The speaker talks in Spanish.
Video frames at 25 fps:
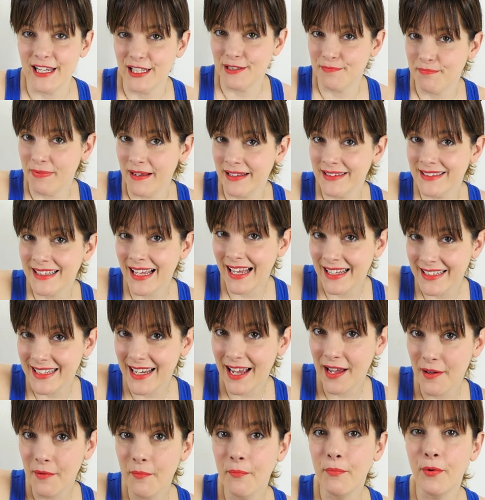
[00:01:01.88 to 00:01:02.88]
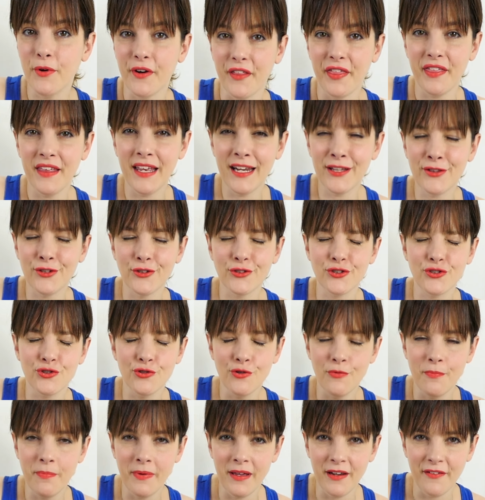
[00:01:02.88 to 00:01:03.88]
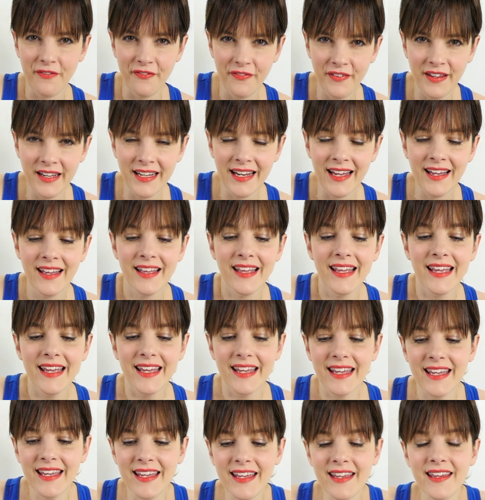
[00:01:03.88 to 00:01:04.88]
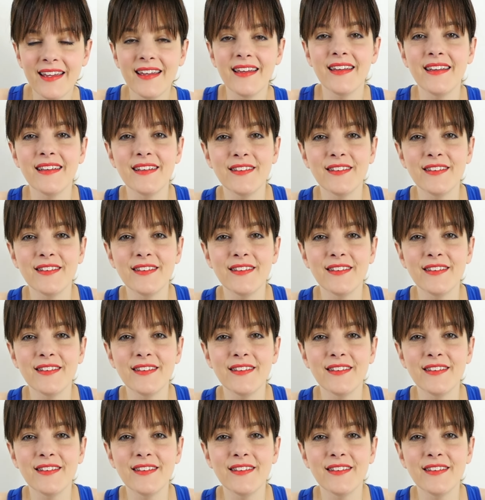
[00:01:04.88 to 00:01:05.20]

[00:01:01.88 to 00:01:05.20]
es pantalla, por cierto, súper fina, y